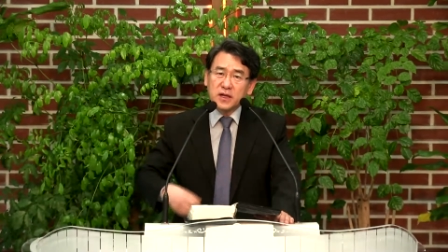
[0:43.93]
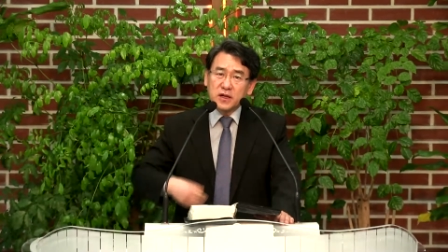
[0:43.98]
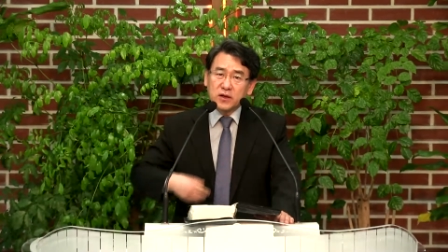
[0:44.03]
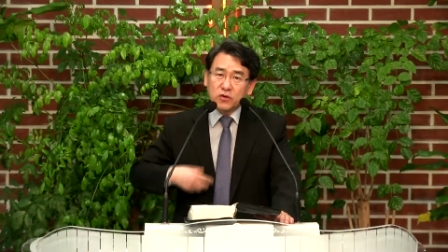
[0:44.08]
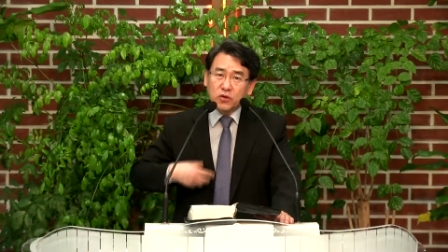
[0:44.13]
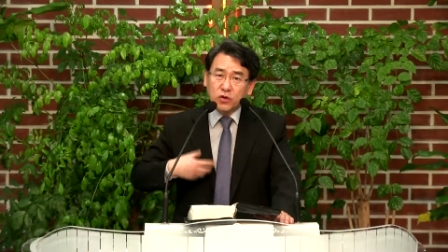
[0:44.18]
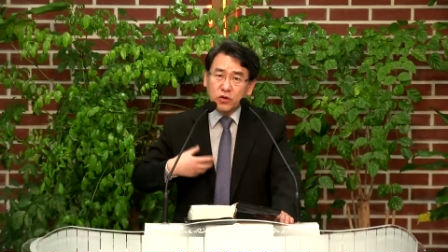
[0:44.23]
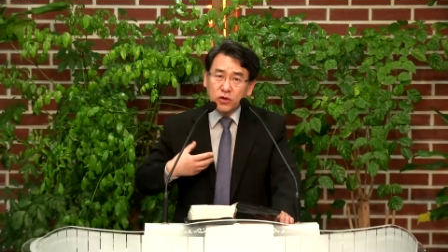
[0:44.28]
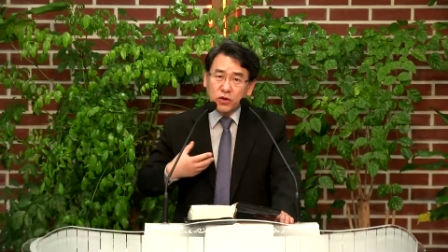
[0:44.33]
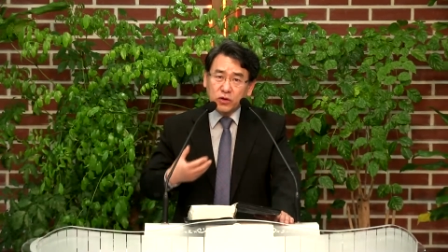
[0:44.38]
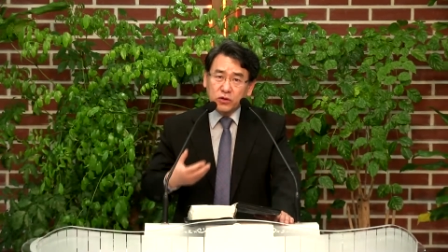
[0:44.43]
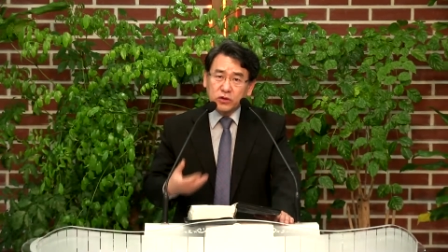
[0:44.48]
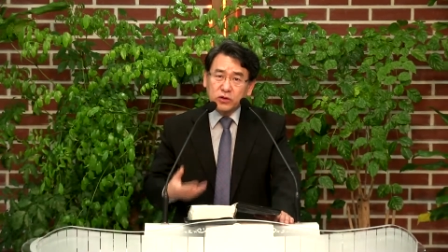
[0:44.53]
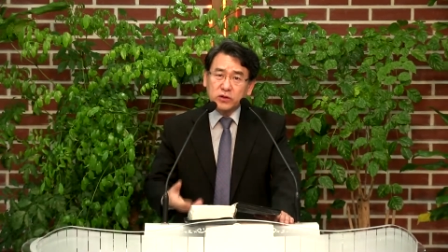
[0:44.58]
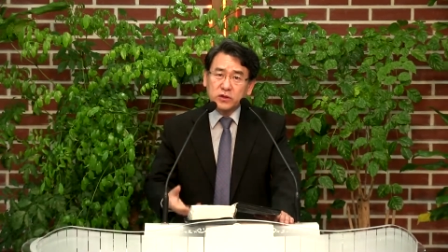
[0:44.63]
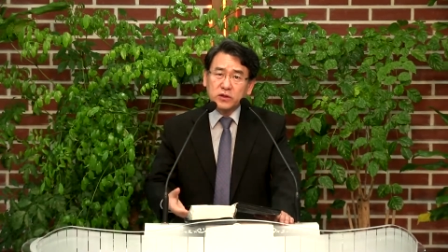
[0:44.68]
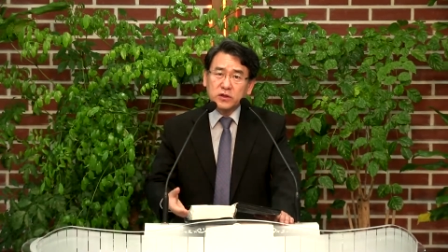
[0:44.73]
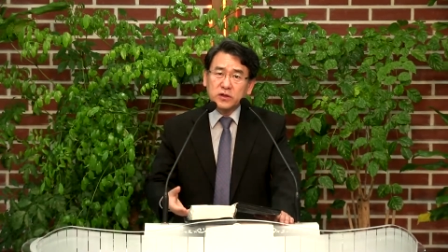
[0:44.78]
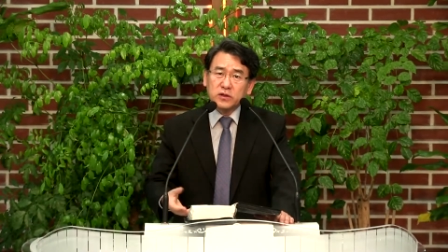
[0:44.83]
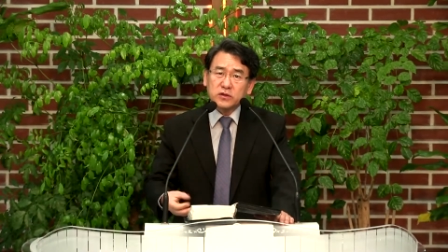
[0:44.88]

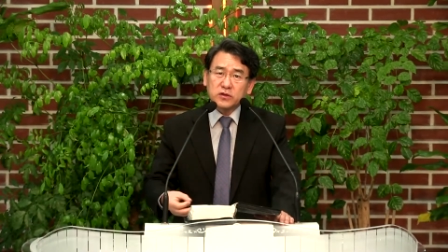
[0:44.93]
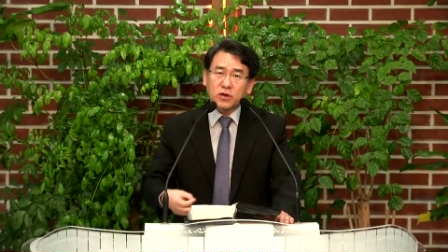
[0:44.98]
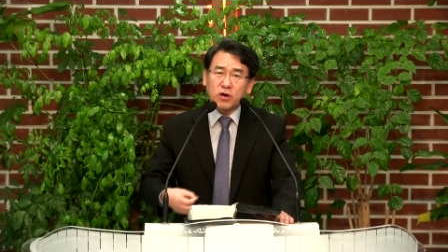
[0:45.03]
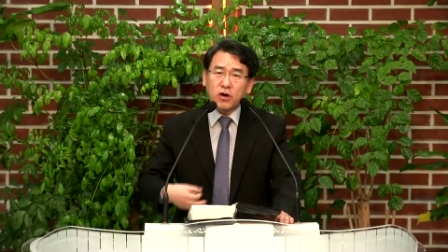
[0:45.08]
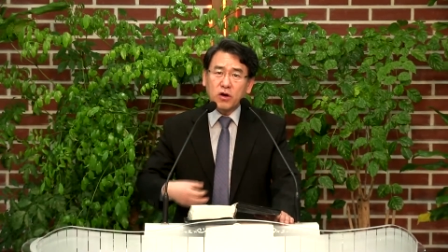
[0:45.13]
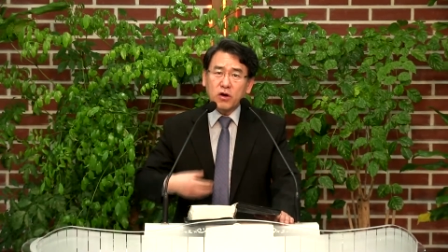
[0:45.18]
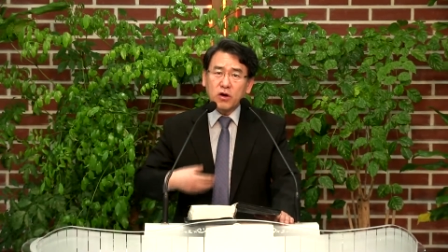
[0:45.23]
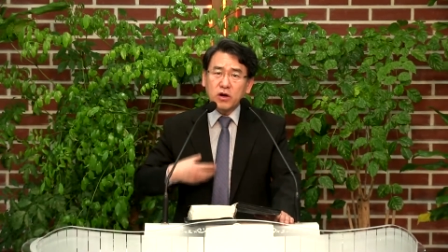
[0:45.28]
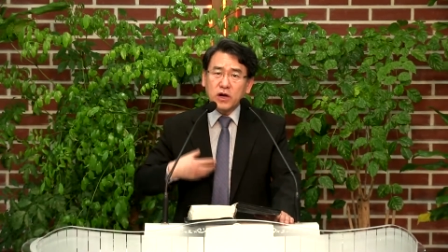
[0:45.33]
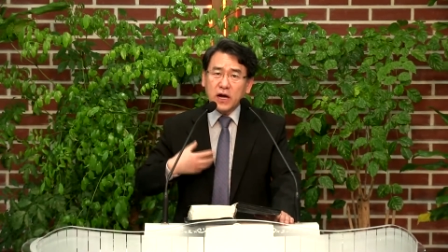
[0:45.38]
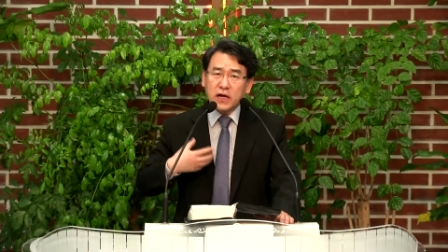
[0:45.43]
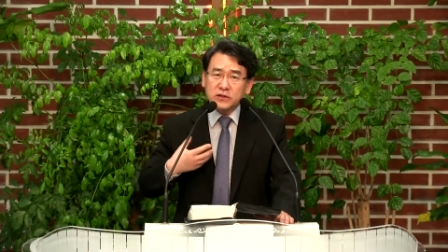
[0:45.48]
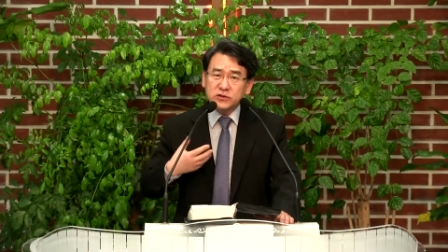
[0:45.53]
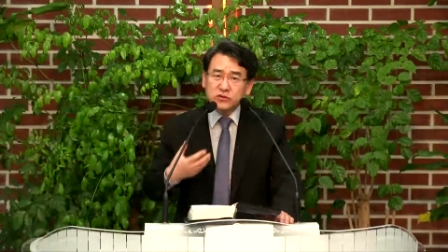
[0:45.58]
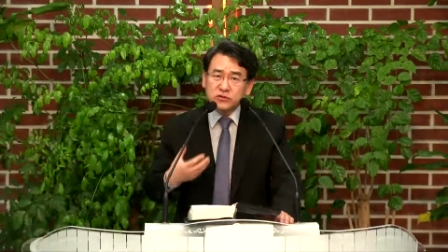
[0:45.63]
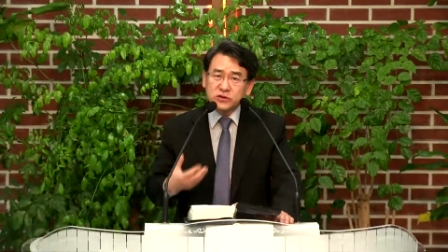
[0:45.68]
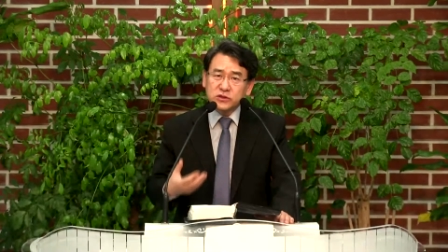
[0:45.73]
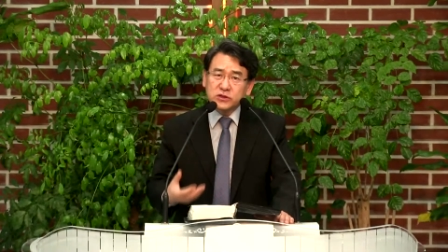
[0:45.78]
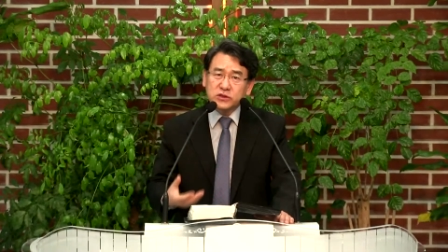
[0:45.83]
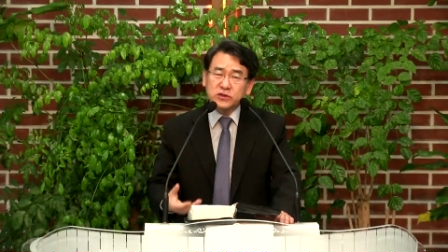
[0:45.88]
고역을 더
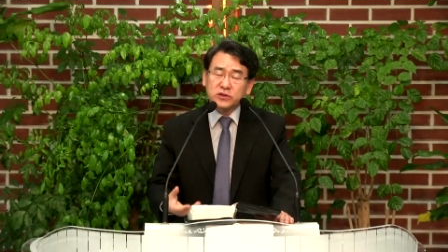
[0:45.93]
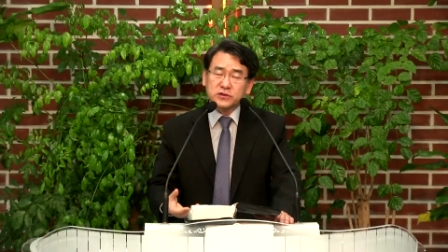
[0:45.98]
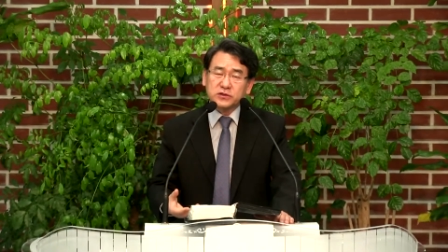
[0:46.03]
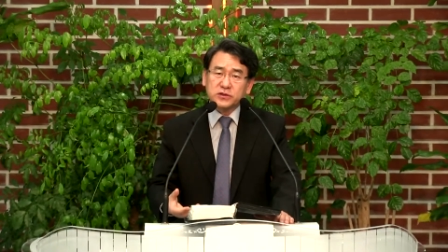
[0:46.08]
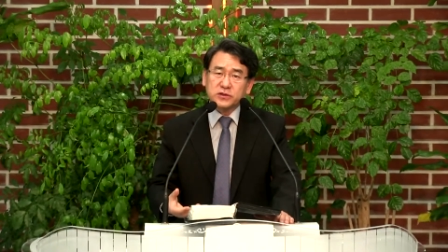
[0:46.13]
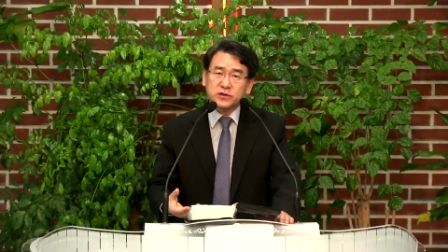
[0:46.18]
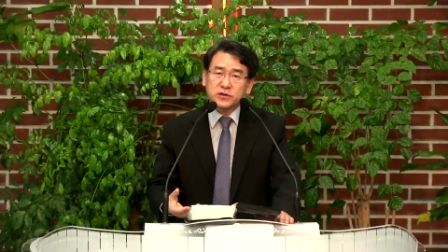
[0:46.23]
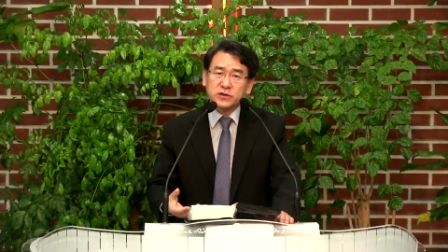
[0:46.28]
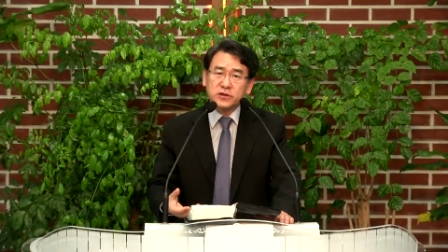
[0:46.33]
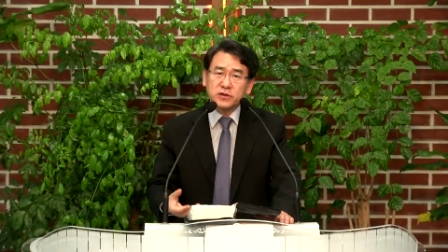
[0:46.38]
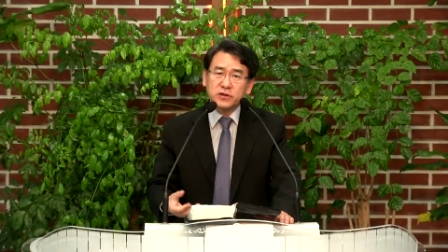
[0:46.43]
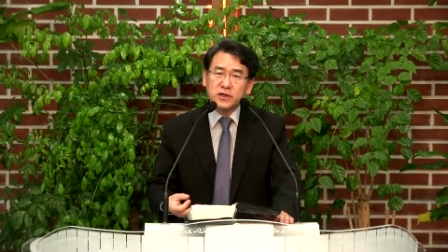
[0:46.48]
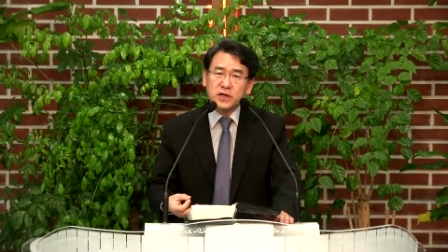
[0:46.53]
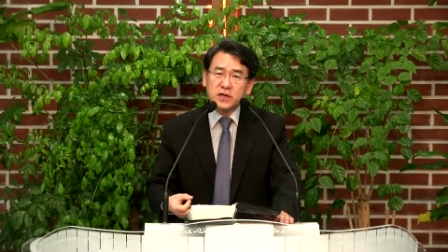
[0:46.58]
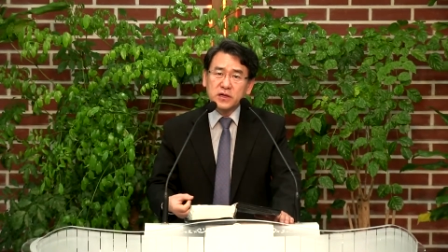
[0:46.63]
가중시켜서